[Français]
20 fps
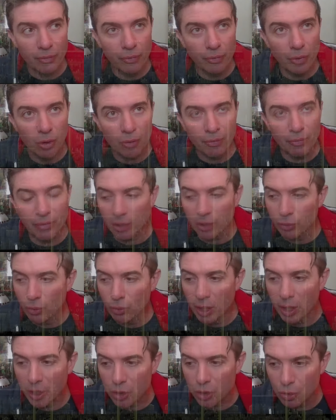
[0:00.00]
veulent faire de
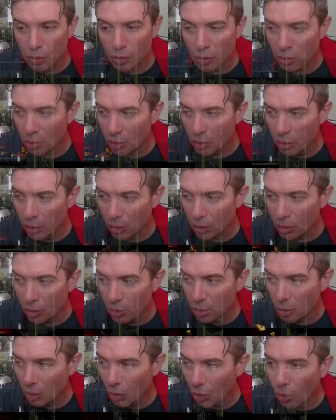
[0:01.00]
l'argent
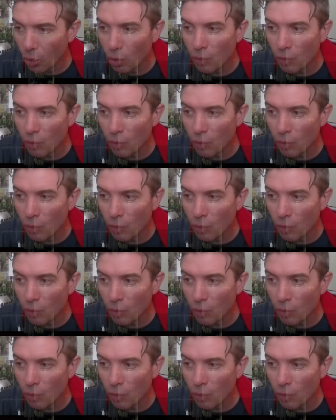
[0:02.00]
en